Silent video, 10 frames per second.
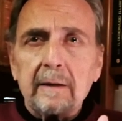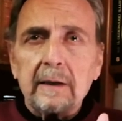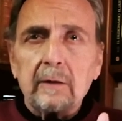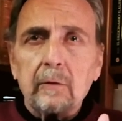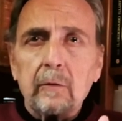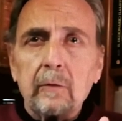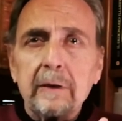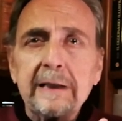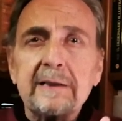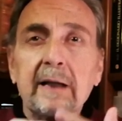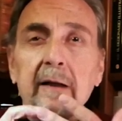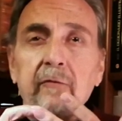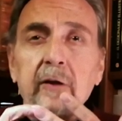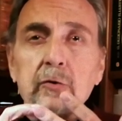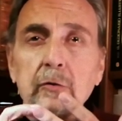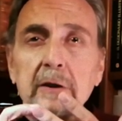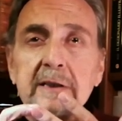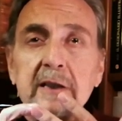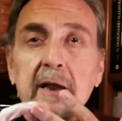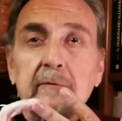o Il sacrificio del
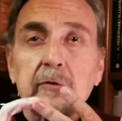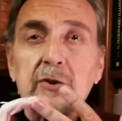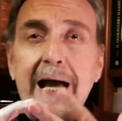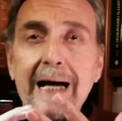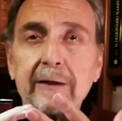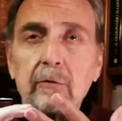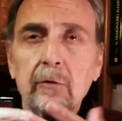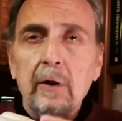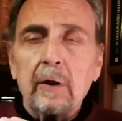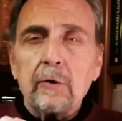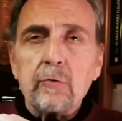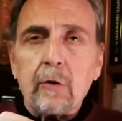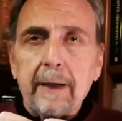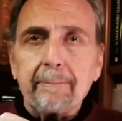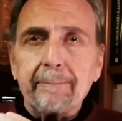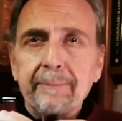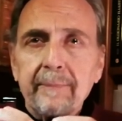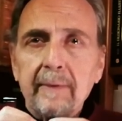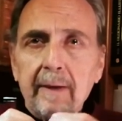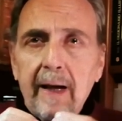servo sacro, cioè
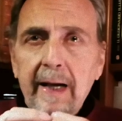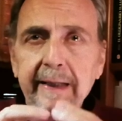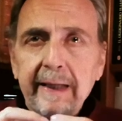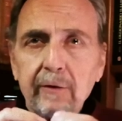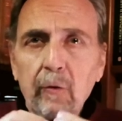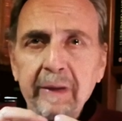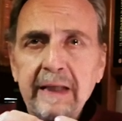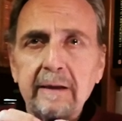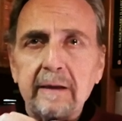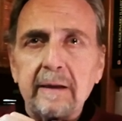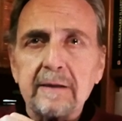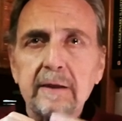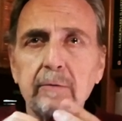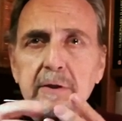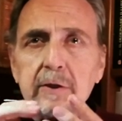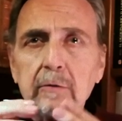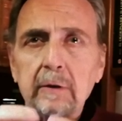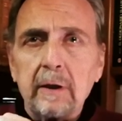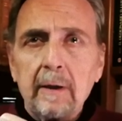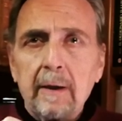anche argomenti e
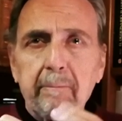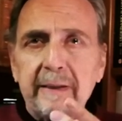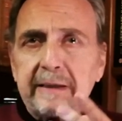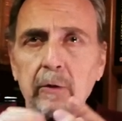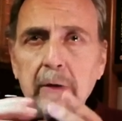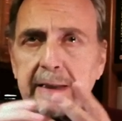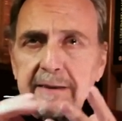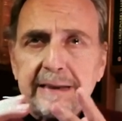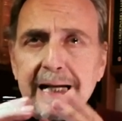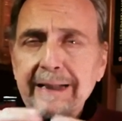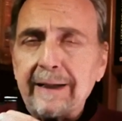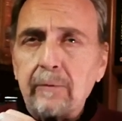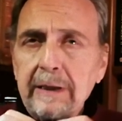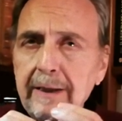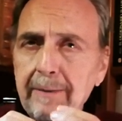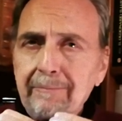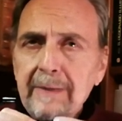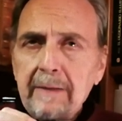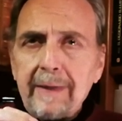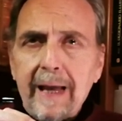situazioni particolari strane, quindi
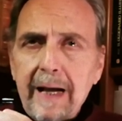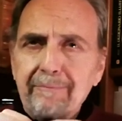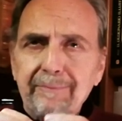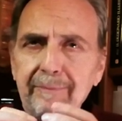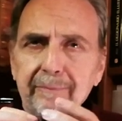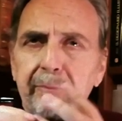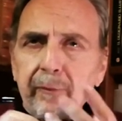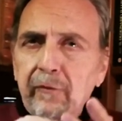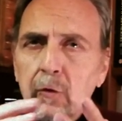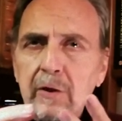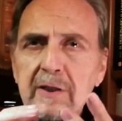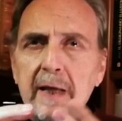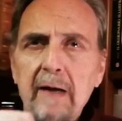forse